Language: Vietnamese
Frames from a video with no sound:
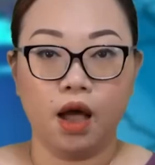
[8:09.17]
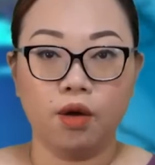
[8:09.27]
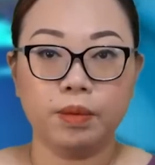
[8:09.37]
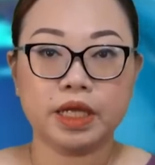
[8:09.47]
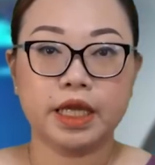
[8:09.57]

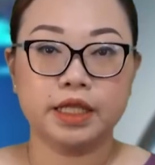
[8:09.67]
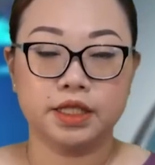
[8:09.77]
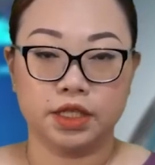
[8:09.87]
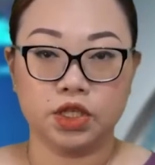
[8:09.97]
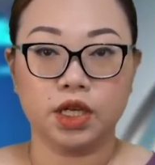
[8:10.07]
Ông McCain
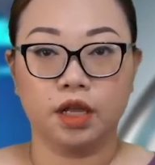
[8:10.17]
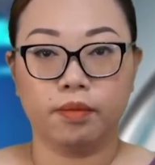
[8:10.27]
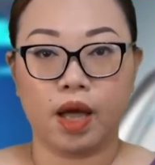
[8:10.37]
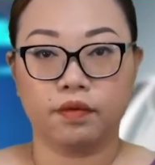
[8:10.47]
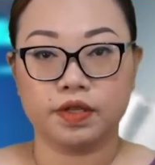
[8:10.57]
chỉ trích
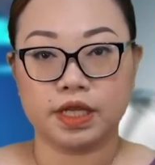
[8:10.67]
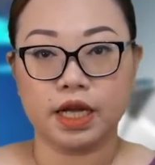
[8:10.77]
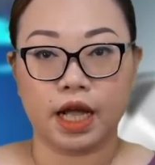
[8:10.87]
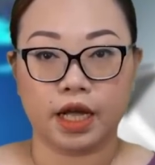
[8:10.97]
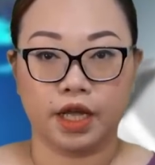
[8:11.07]
liên bang về giá
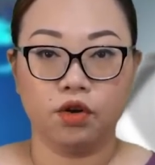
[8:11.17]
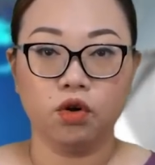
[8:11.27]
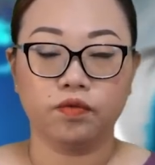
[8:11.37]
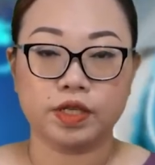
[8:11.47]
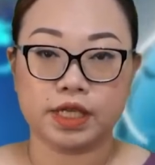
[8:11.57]
cả khí
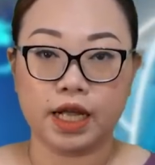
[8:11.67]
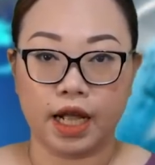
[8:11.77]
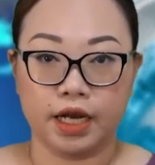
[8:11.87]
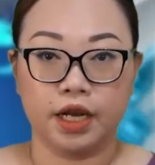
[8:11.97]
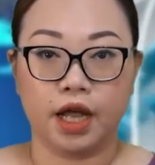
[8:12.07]
đốt và giá
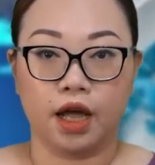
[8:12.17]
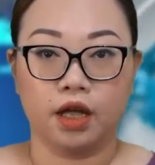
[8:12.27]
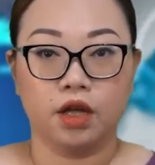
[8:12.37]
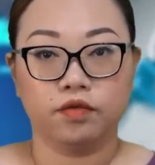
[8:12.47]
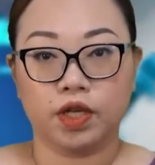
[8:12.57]
cả điện năng
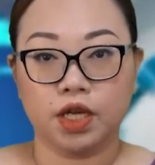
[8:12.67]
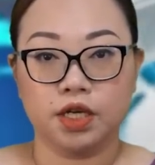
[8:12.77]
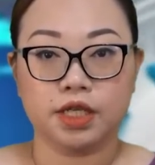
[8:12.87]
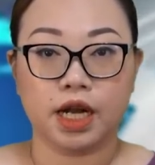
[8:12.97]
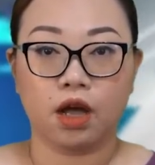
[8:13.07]
và
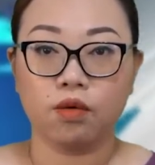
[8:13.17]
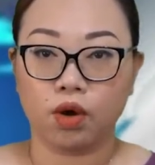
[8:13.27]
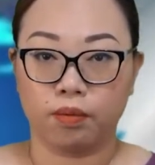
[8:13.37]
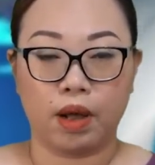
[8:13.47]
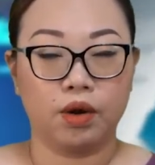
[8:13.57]
thời gian không
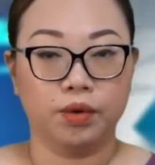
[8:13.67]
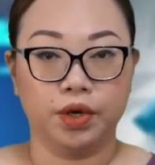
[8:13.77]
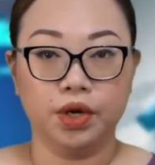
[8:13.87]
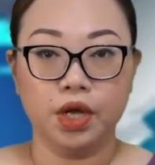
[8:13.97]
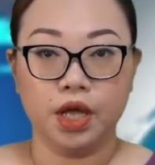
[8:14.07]
còn bao lâu
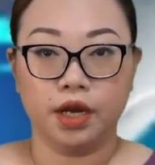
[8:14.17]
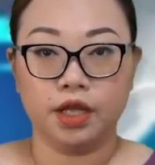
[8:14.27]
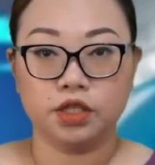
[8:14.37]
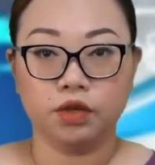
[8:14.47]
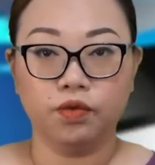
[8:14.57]
nữa
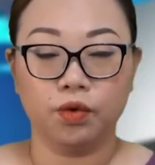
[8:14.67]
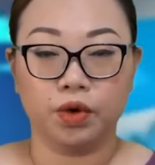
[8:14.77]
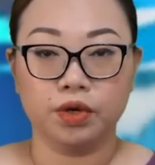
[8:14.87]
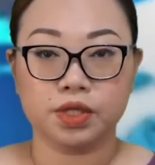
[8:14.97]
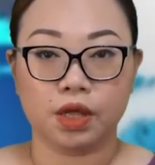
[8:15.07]
nên chính phủ
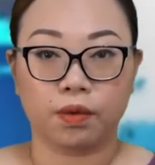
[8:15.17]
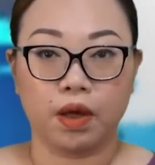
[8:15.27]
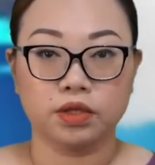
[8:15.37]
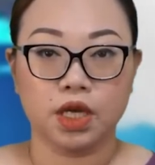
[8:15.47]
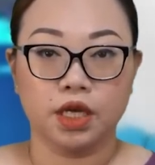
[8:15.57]
New South
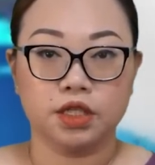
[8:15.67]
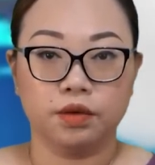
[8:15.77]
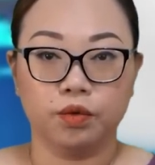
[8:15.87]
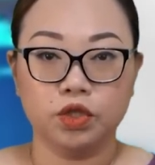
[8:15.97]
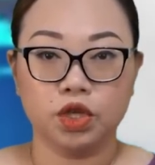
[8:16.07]
Wales
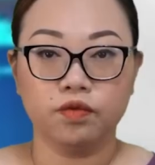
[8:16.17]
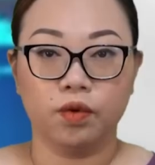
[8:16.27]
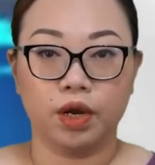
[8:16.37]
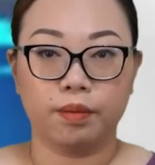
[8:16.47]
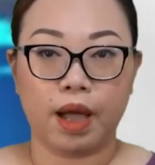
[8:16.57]
chỉ muốn chính
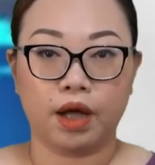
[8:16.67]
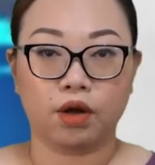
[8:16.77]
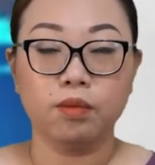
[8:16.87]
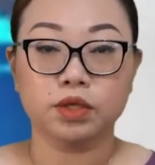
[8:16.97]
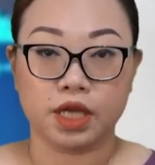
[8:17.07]
phủ liên bang
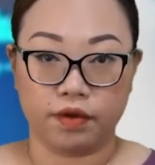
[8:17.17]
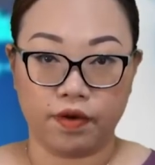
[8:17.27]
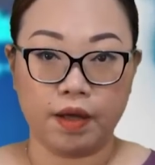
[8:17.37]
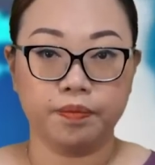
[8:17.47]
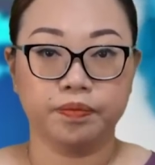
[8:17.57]
có một giải
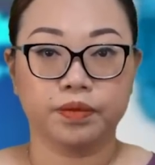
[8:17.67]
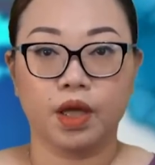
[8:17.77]
pháp.